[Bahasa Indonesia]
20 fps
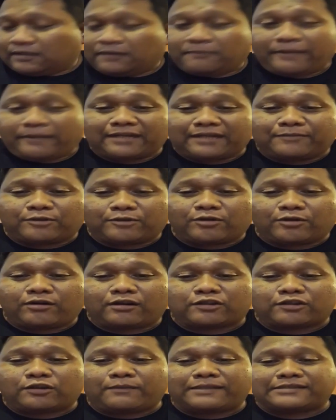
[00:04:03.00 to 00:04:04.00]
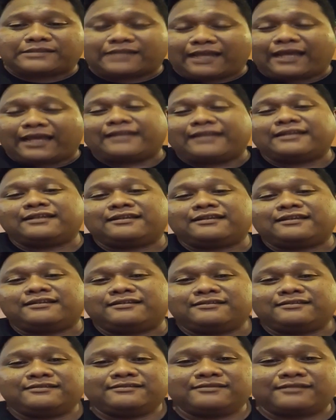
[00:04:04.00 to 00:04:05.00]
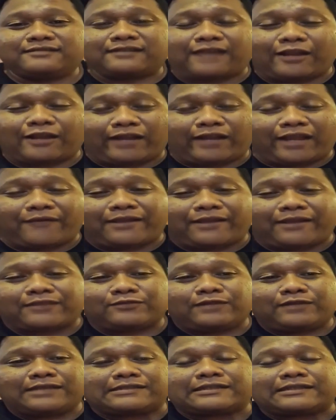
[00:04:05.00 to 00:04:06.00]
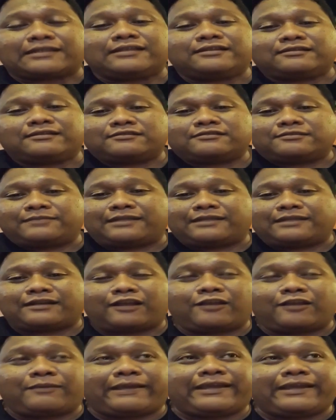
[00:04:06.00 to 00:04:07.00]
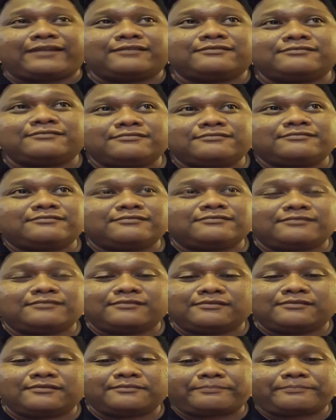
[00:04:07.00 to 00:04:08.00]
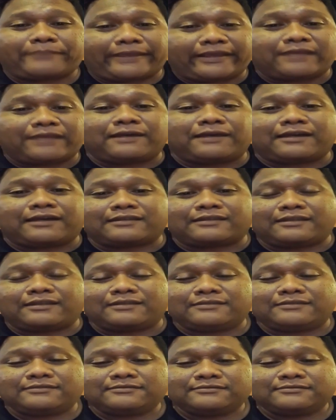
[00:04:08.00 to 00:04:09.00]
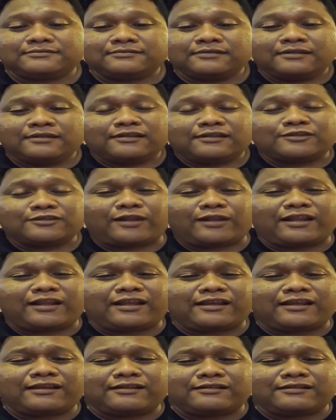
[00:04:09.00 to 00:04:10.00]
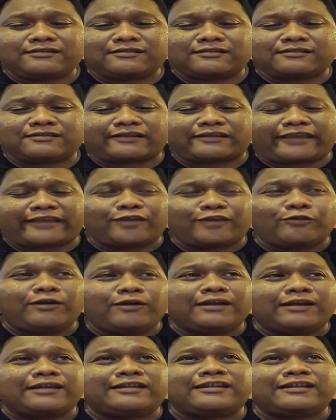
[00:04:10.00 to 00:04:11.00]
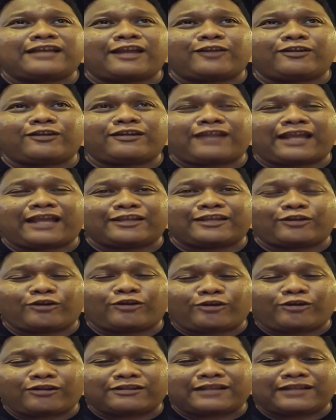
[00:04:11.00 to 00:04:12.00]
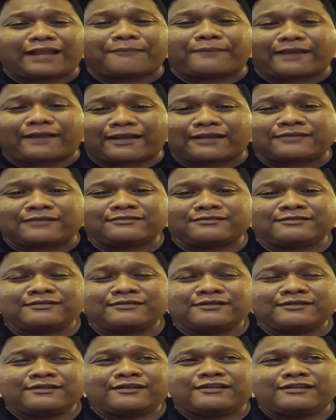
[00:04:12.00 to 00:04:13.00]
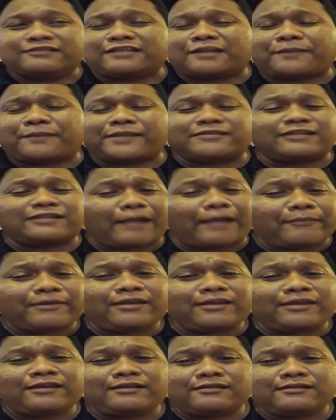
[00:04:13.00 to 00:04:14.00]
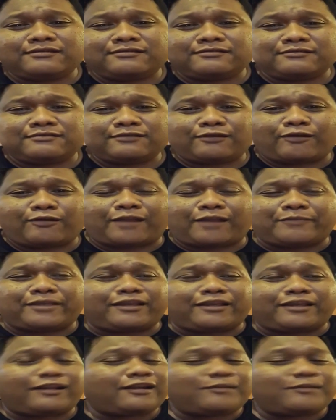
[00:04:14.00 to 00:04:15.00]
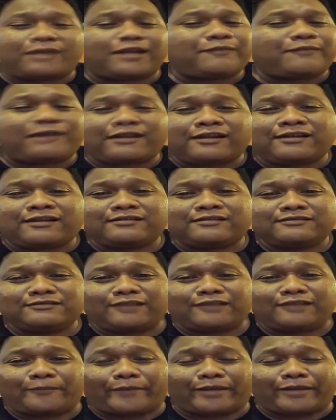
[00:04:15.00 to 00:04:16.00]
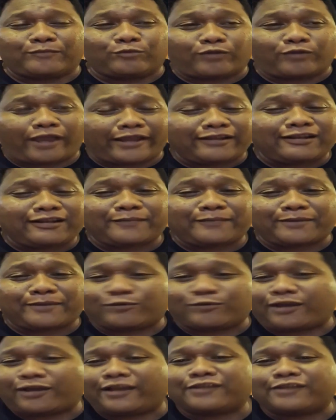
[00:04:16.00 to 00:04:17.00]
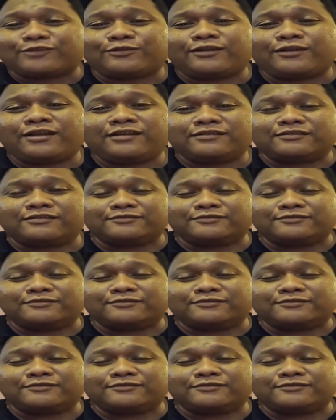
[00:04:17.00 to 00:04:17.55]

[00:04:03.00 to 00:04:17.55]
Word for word: Main ke Purwokerto Mas udah ini. Kalau lewat udah sering, cuman kalau main pengen banget ya. Soalnya kayak gua gini kalau lagi nongol di lapangan ntar pasti rame orang mikirnya kemana-mana yang pengen buka inilah pengen buka itulah